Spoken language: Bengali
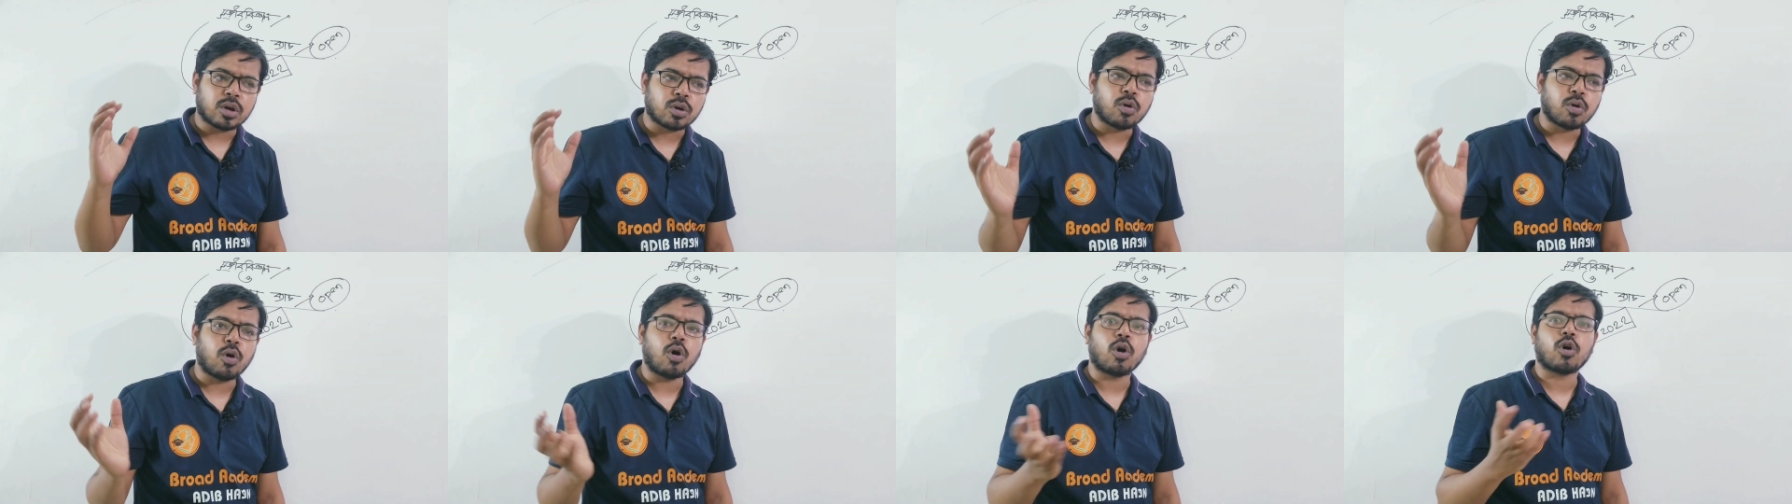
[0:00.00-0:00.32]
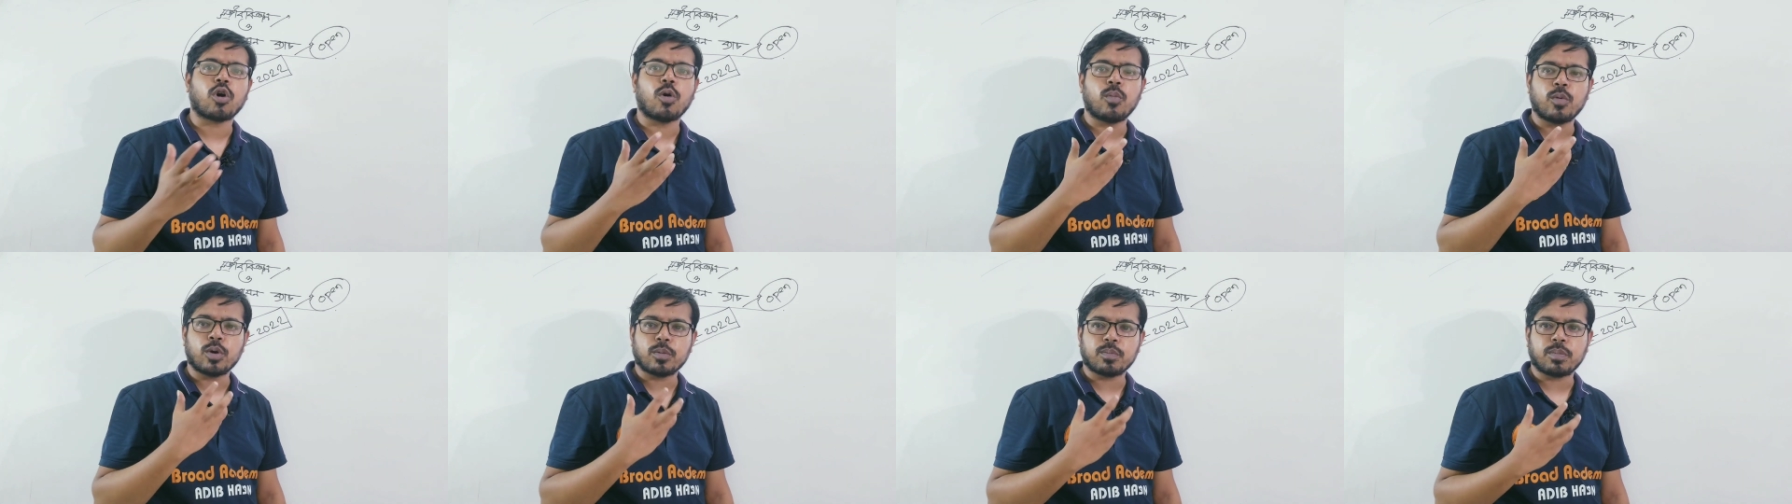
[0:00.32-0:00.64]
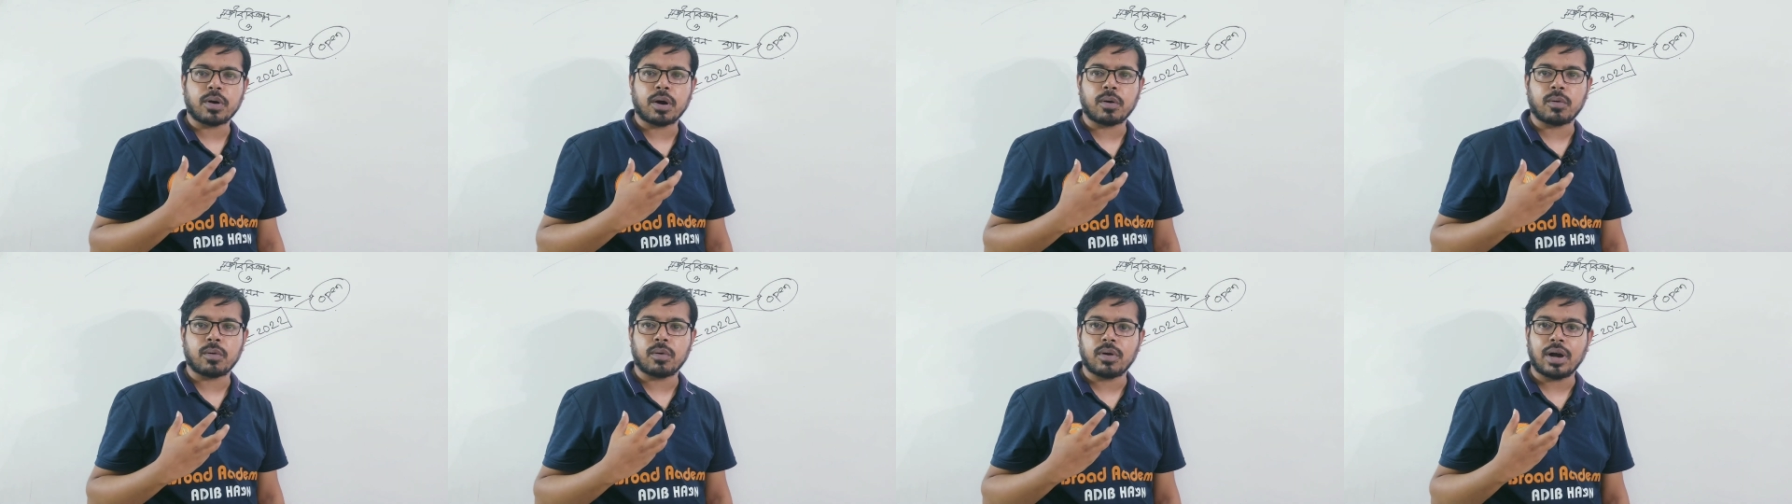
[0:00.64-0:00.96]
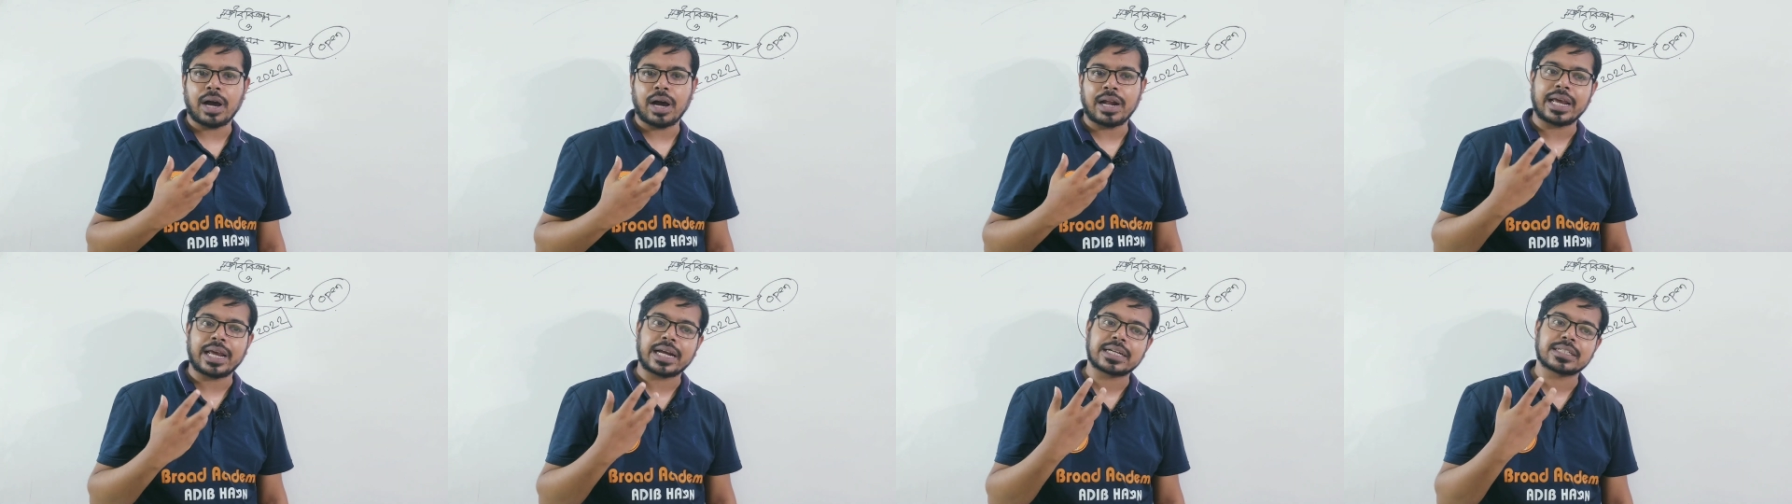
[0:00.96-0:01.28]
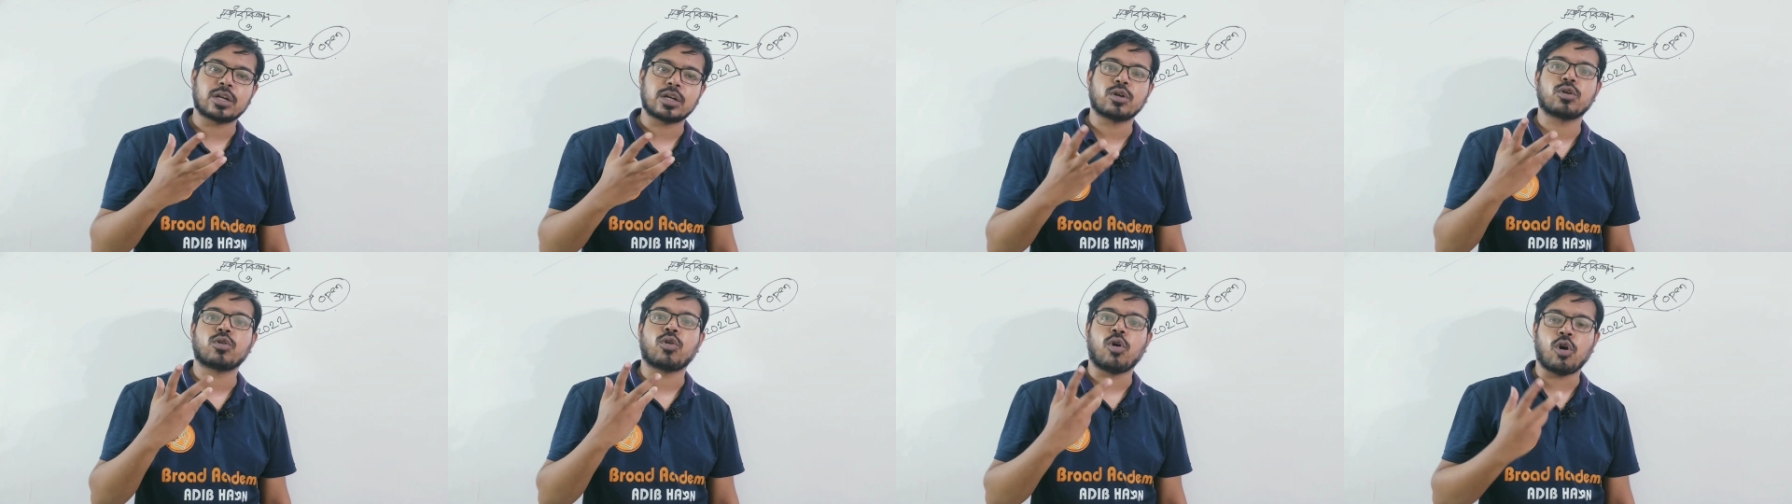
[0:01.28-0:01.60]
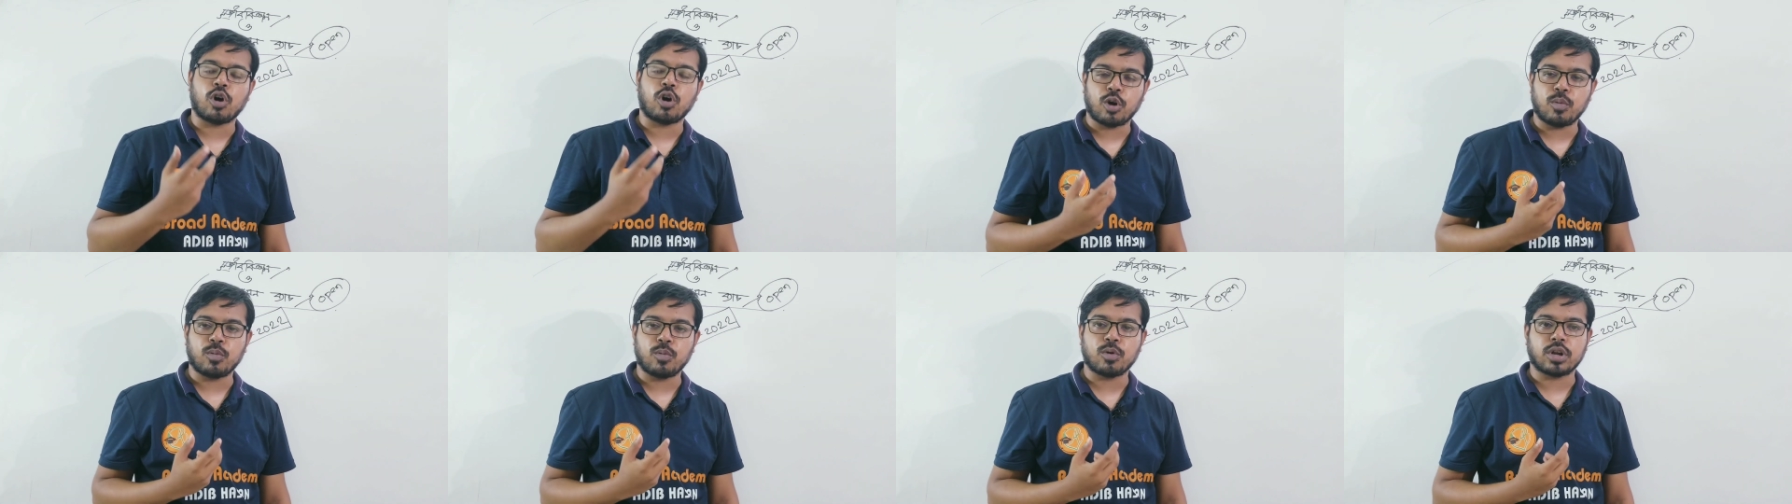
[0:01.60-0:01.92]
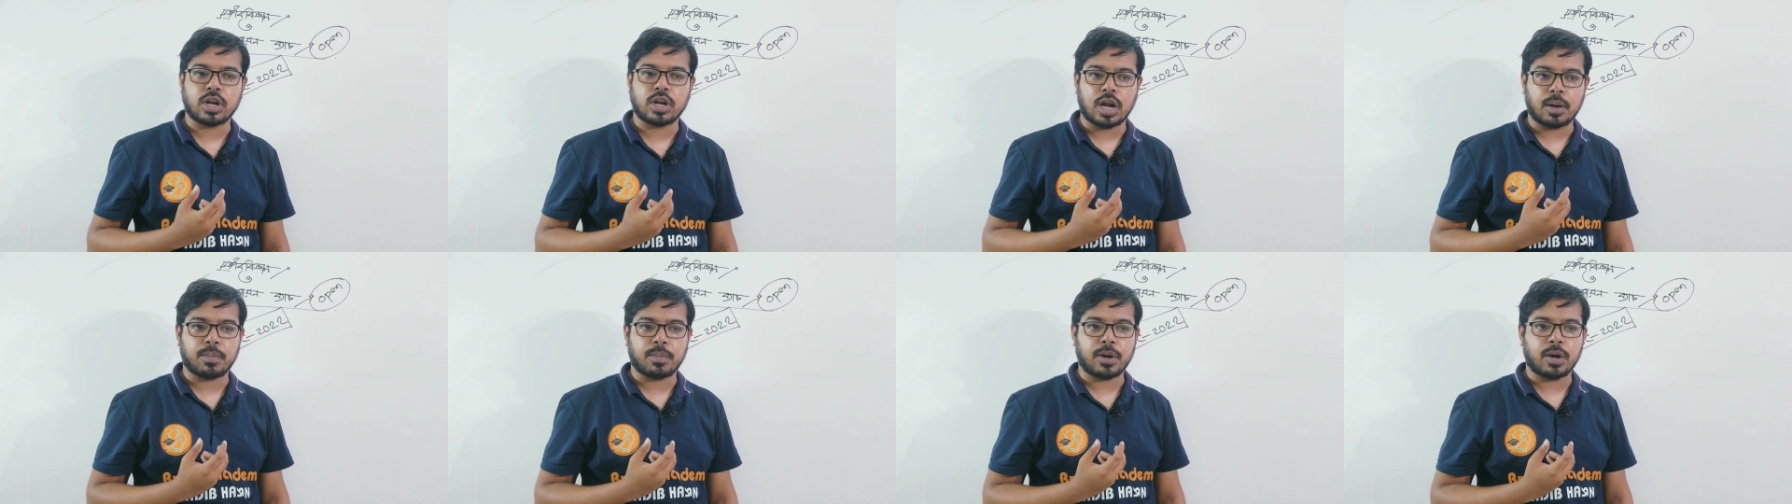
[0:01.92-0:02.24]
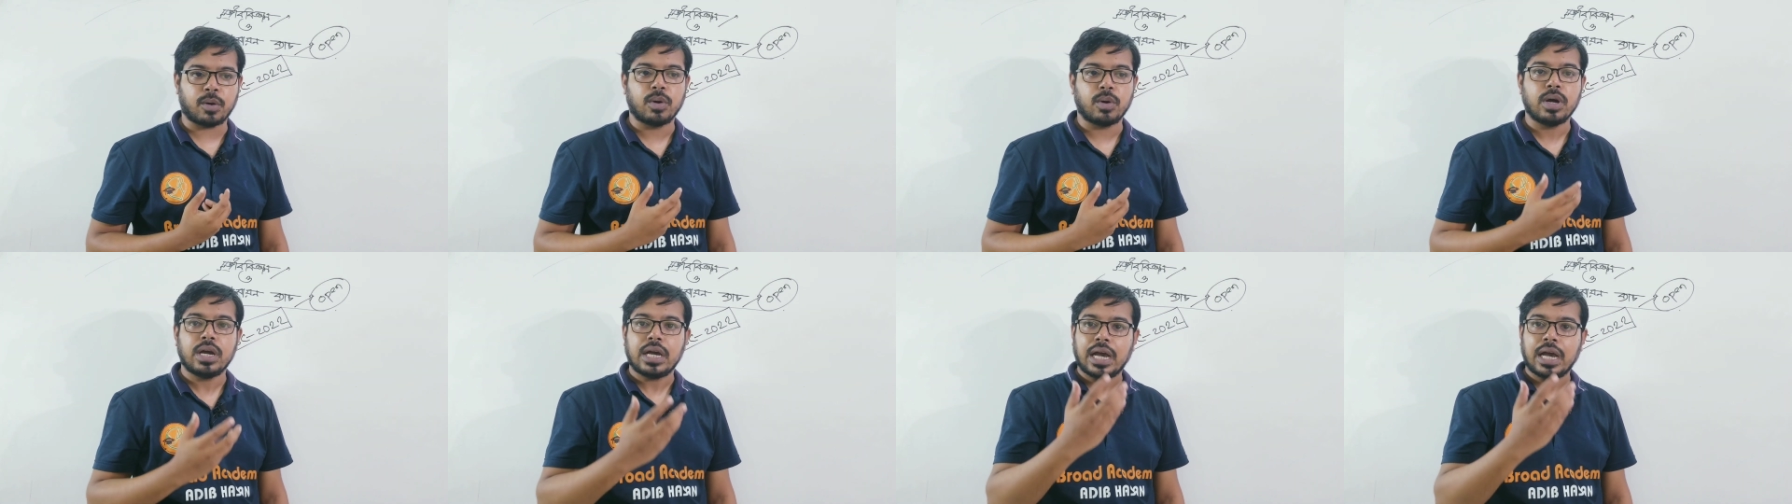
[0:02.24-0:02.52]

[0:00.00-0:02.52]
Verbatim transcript: গ কমন পাও আর একটারও ঘ কমন না পাও